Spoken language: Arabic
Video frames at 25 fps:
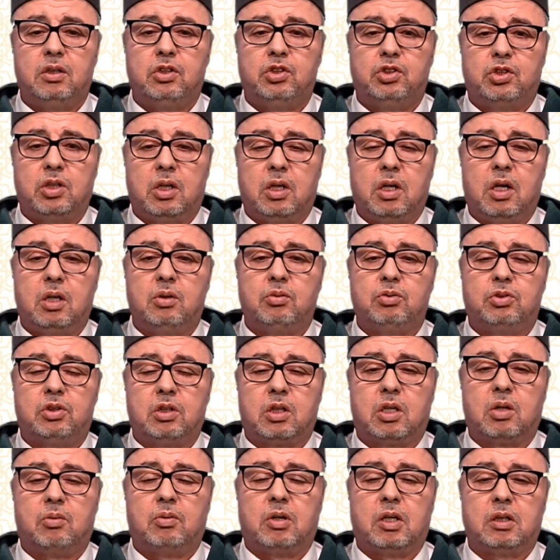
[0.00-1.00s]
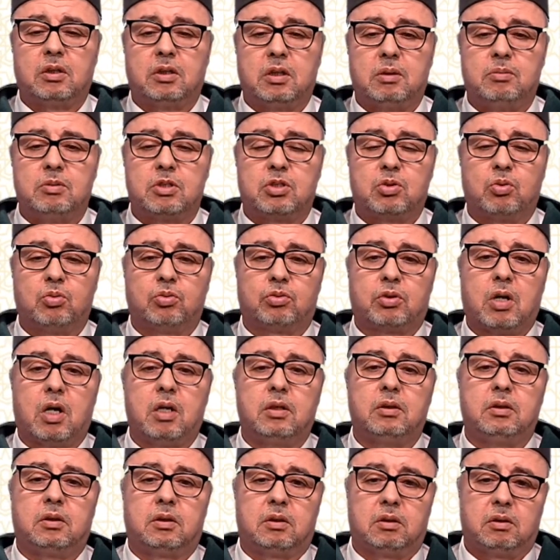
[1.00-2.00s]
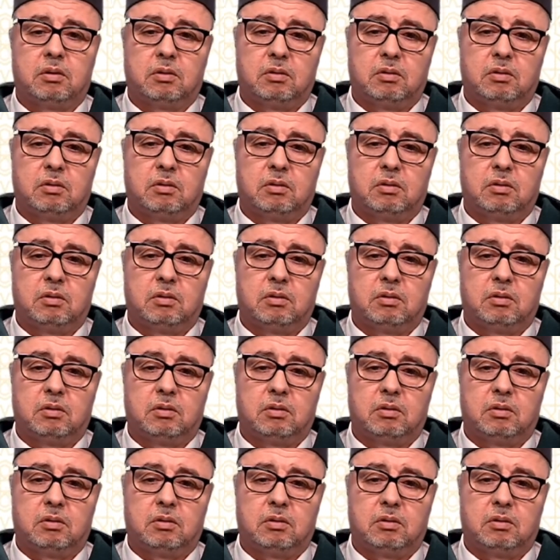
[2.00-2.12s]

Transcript: لجلال وجهك وعظيم سلطانك